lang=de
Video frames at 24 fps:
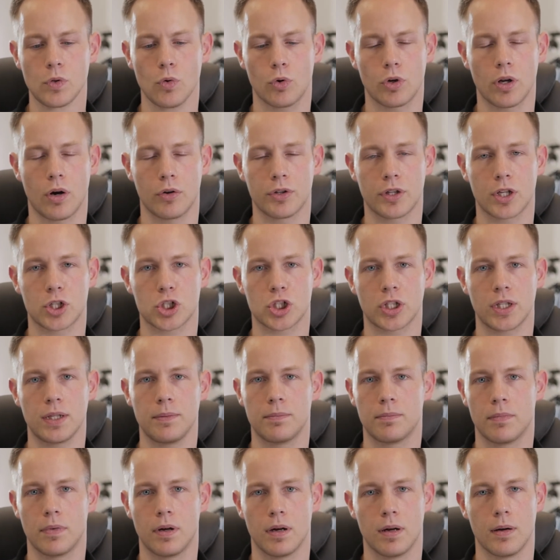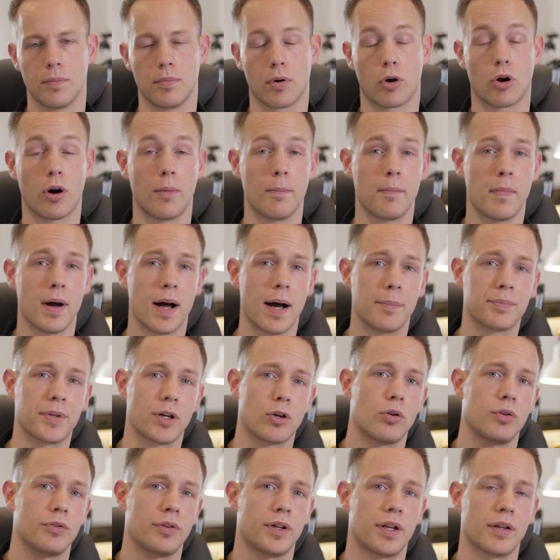oder unterschrieben äh, bekommen habt,
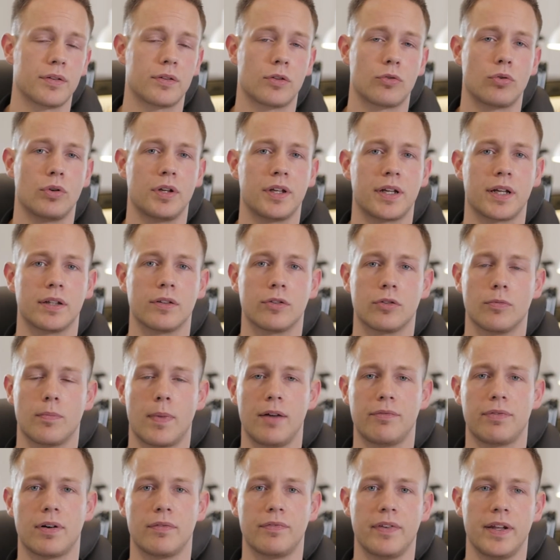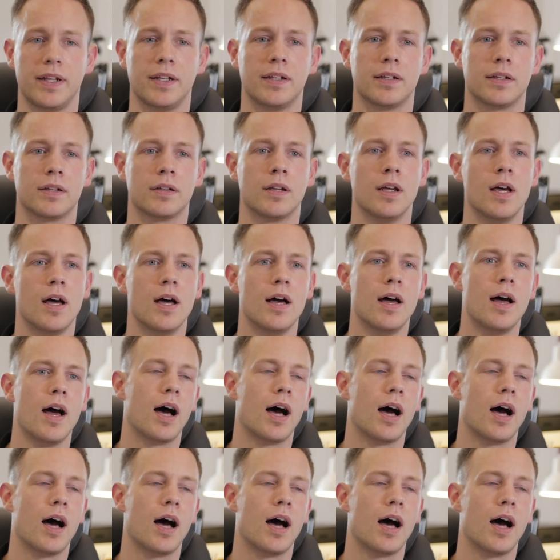dann könnt ihr das natürlich ganz normal verwenden.